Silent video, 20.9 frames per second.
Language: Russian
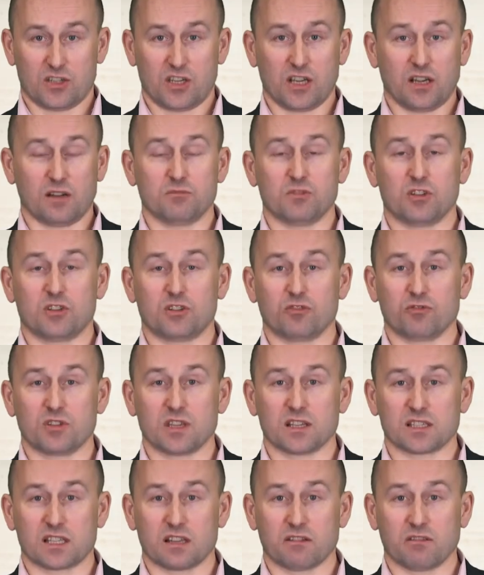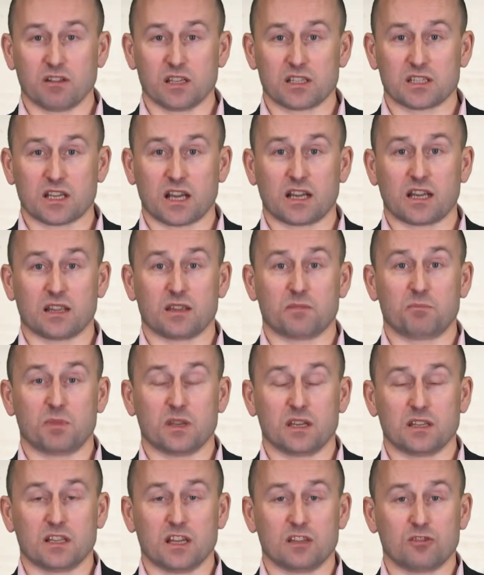Чехам ничего не оставалось, как
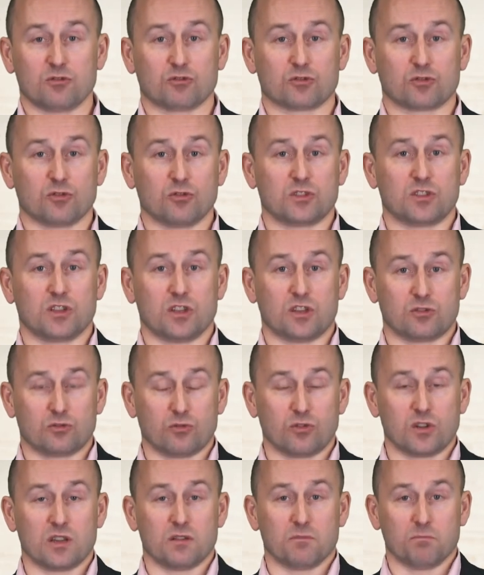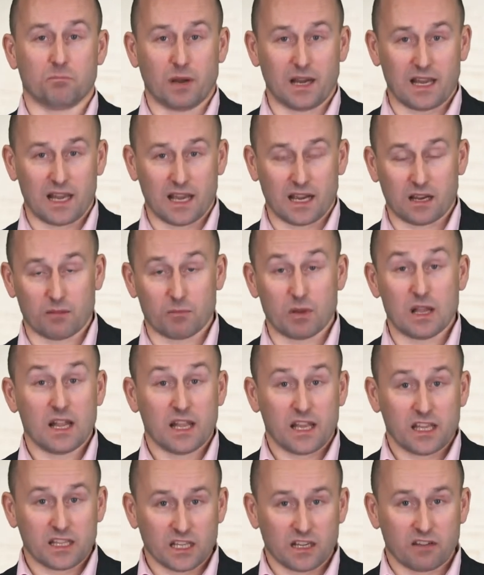передать кусок территории полякам.
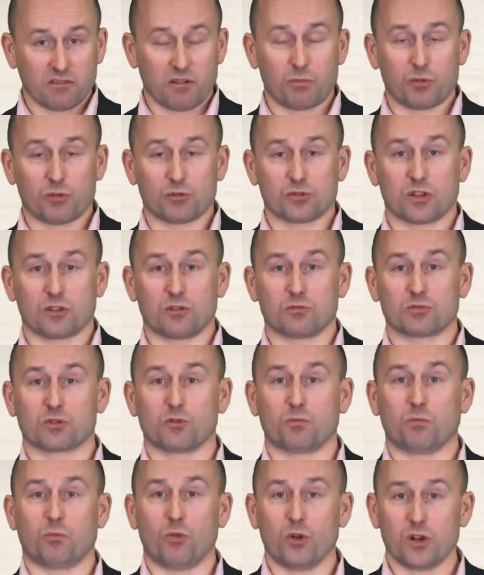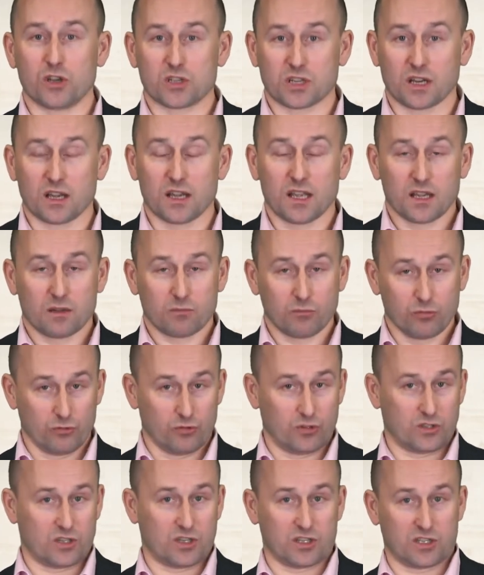Это к вопросу о том, что Польша,
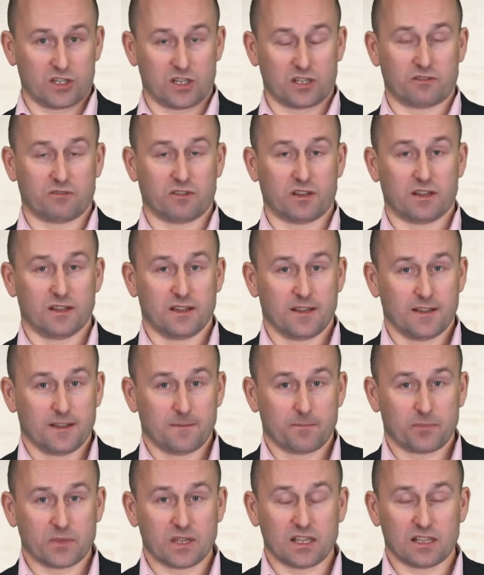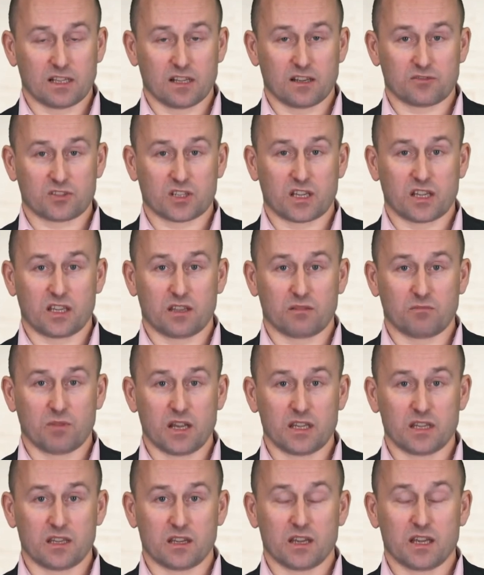будущая жертва гитлеровской
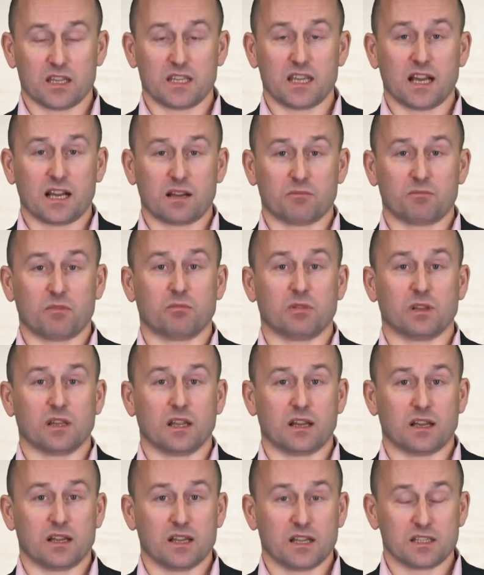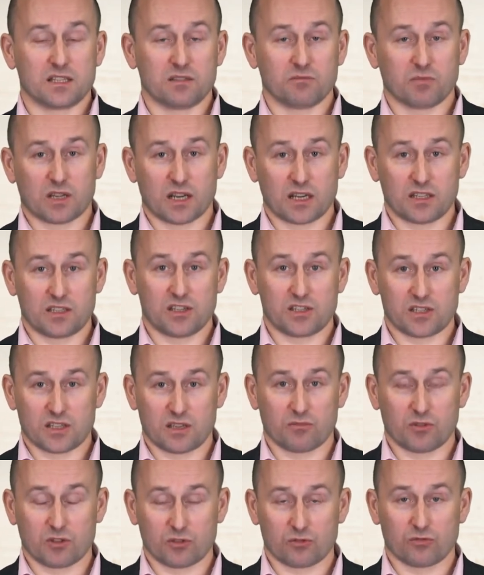Германии, якобы была
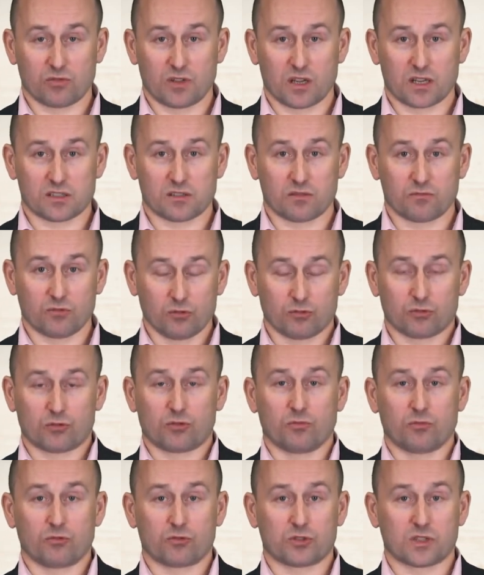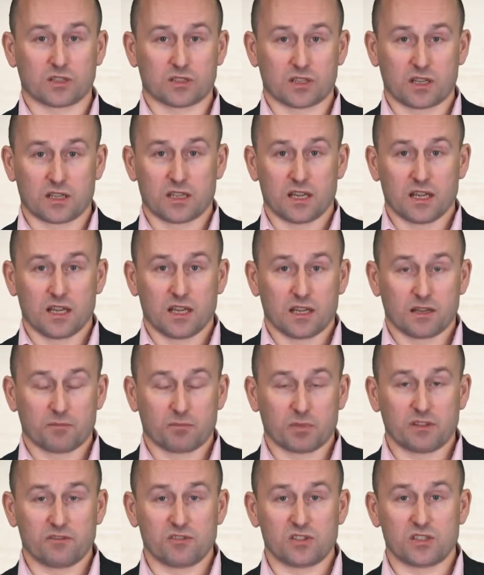демократическим государством. Ну, чтобы уж, так сказать,
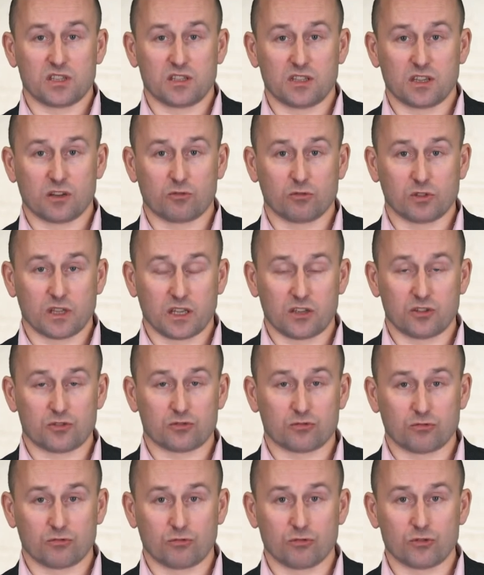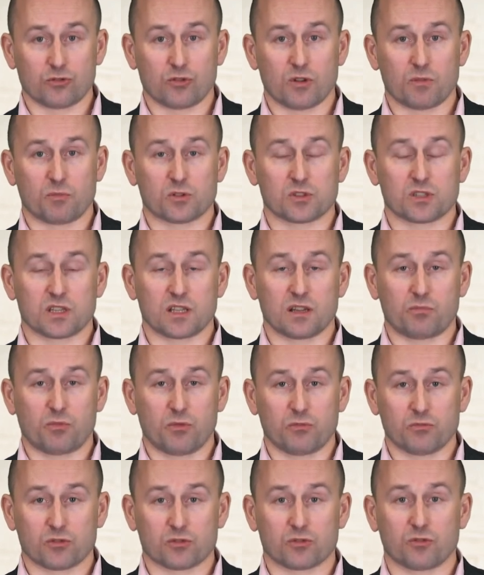подвести некую логическую точку, я просто
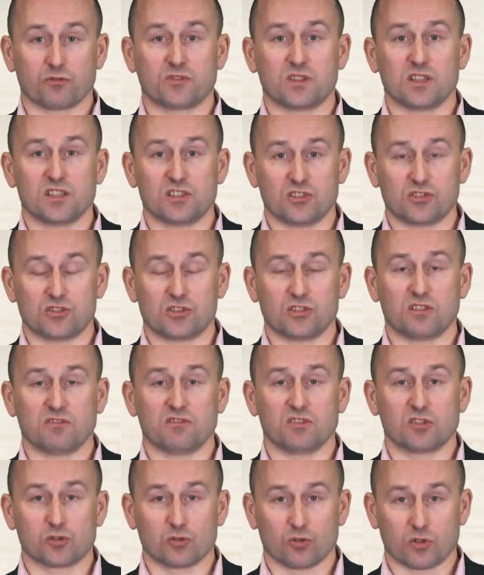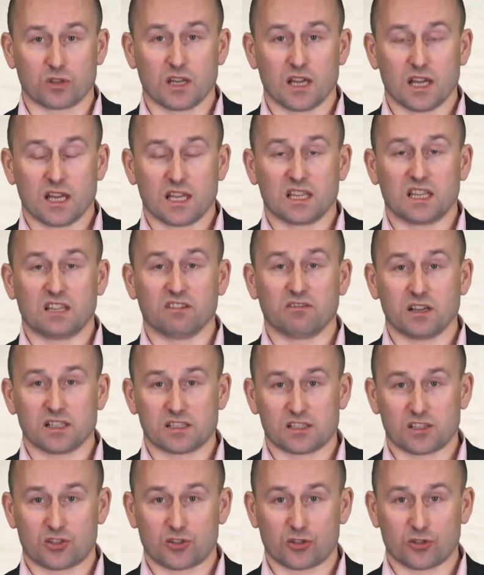напомню, что в
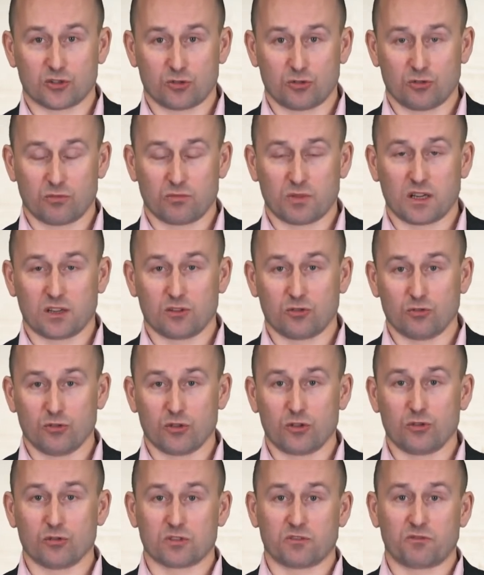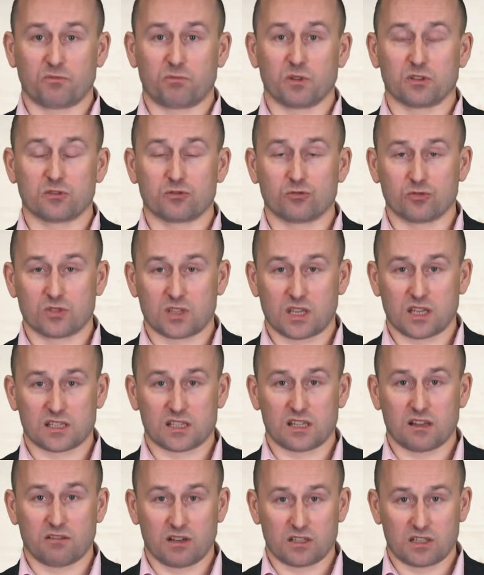1926 году Йозеф Пилсудский,
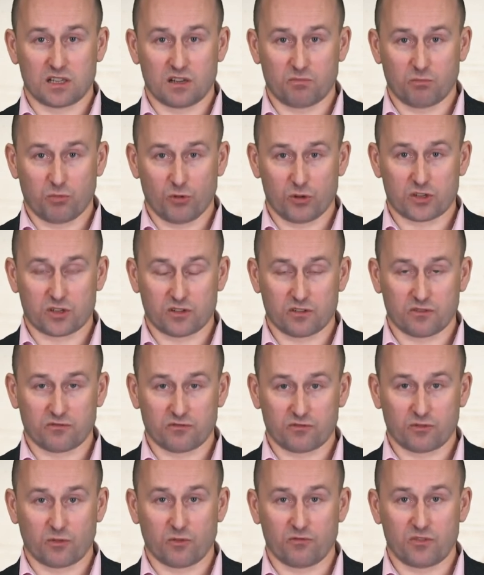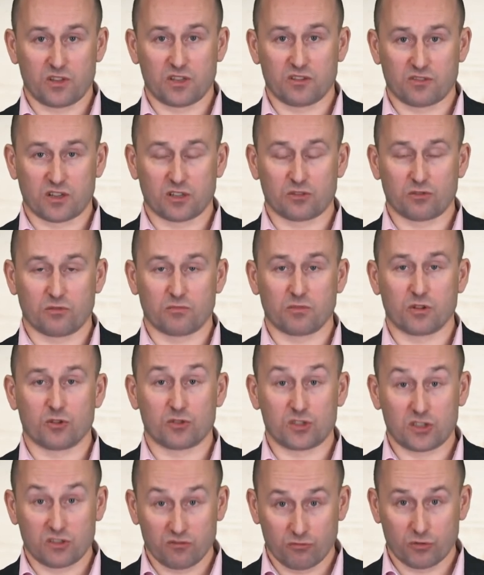основатель Польши в том виде, в котором мы
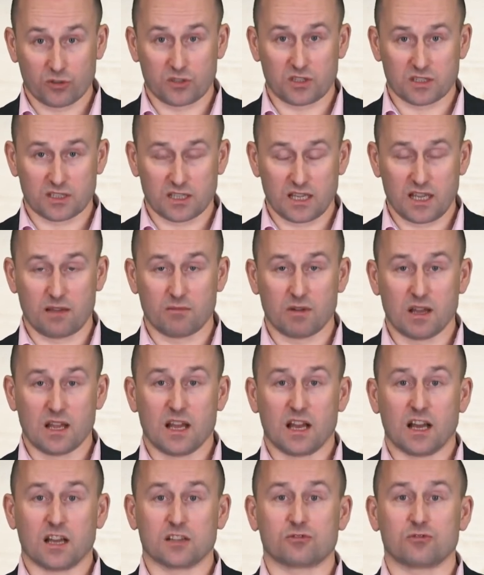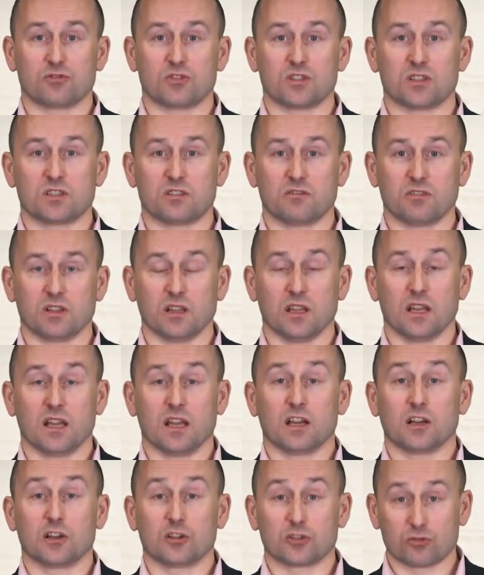ее сегодня знаем, осуществил
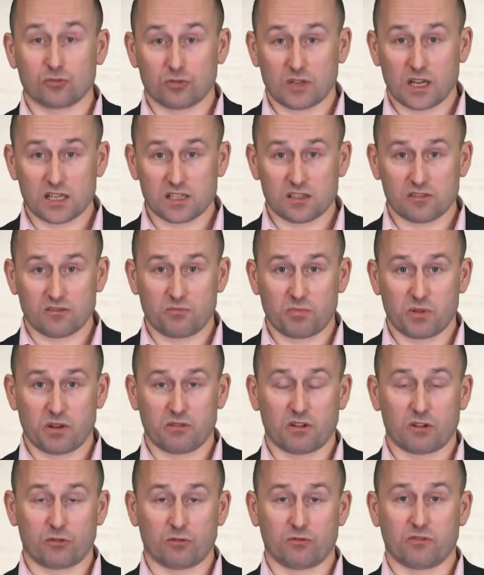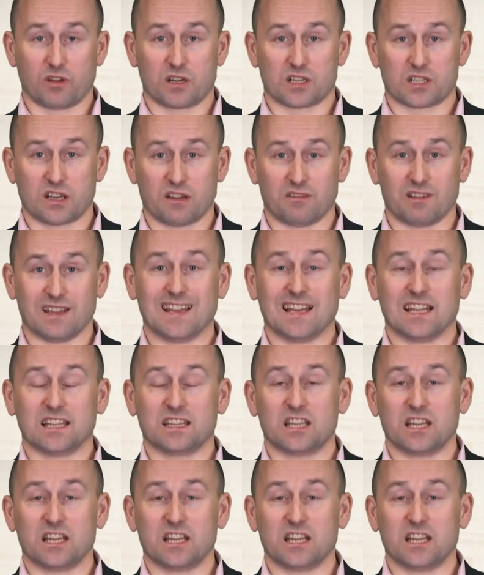государственный переворот в Варшаве.